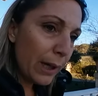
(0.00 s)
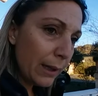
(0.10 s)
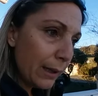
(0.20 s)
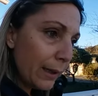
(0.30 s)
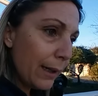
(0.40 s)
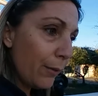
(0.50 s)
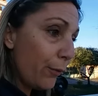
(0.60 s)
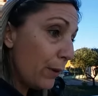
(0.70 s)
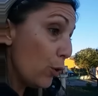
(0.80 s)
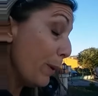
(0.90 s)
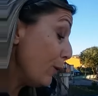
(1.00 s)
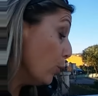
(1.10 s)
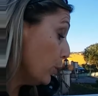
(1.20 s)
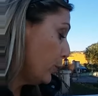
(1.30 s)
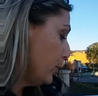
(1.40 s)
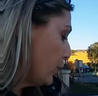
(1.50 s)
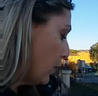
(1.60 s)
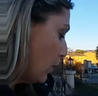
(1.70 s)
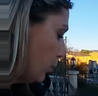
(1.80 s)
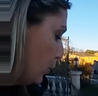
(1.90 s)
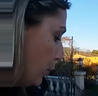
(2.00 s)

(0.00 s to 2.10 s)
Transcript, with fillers: elle, fait 2 mètres de profondeur, en hein, plus